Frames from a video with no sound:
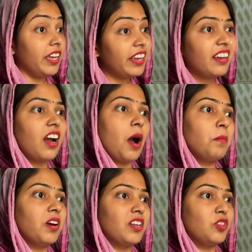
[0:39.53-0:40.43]
एक काम
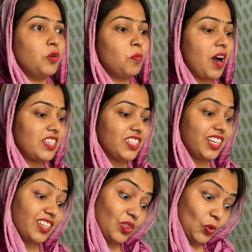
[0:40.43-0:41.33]
करती हूँ माँ जी के
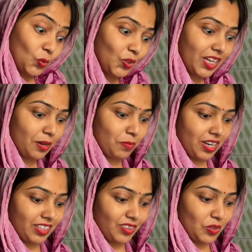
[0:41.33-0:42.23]
लिए दूध गर्म कर
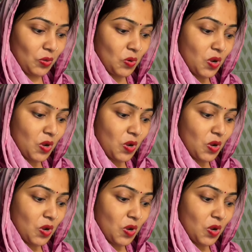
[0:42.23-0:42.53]
देती हूँ